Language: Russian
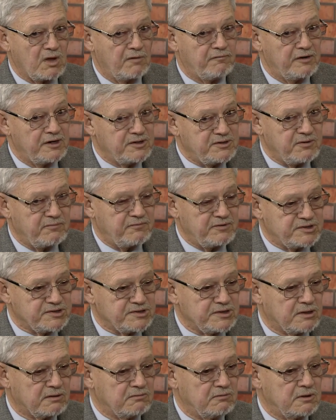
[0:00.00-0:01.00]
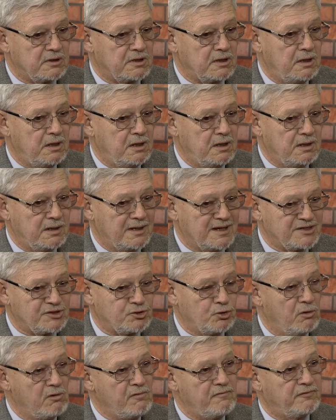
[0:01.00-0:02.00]
фальсифицировать и на
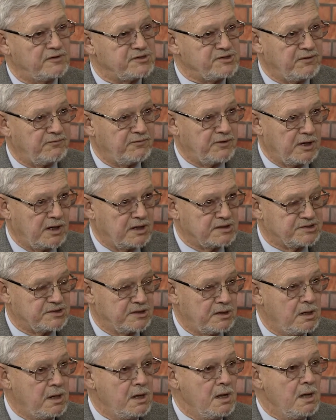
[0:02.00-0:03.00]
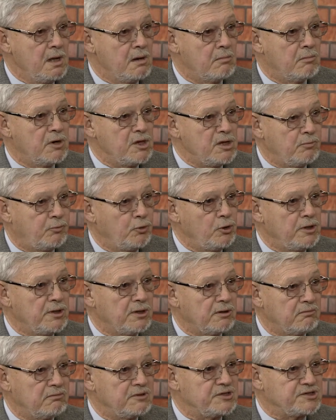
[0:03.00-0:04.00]
основе фальсификации
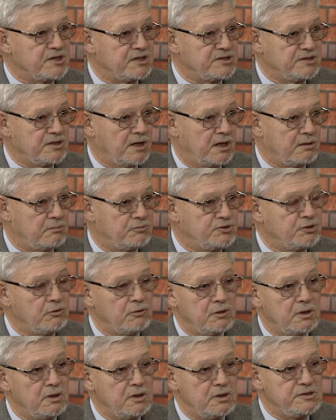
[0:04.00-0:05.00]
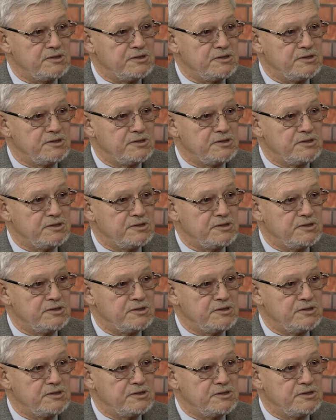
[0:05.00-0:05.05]
манипулировать сознанием. Сегодня не